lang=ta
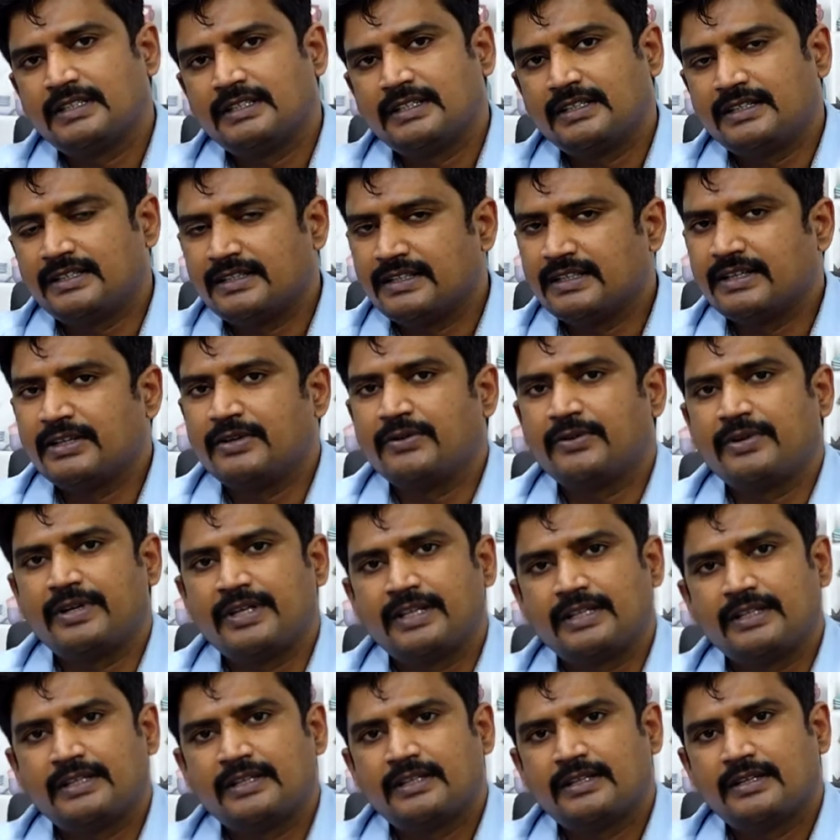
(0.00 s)
இருதய நோய்
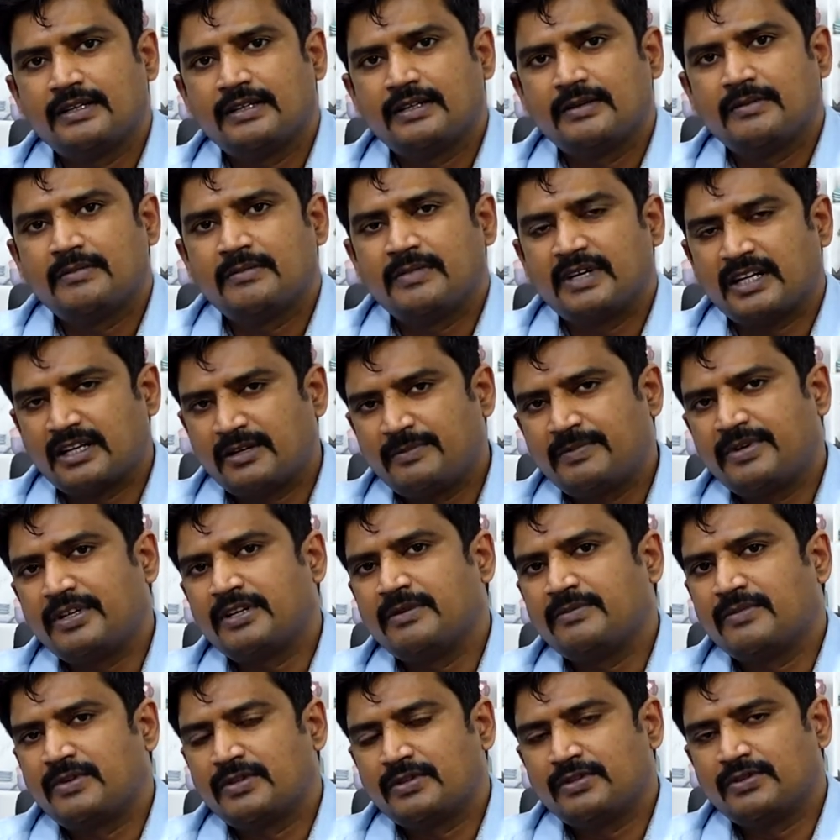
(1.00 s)

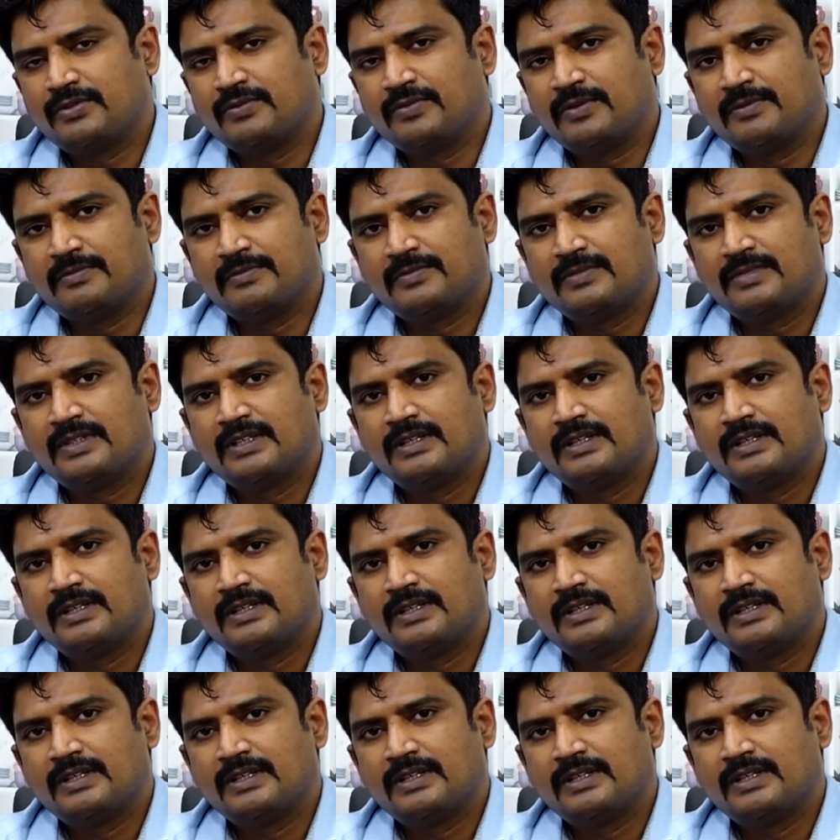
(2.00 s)
மகப்பேறு மருத்துவம்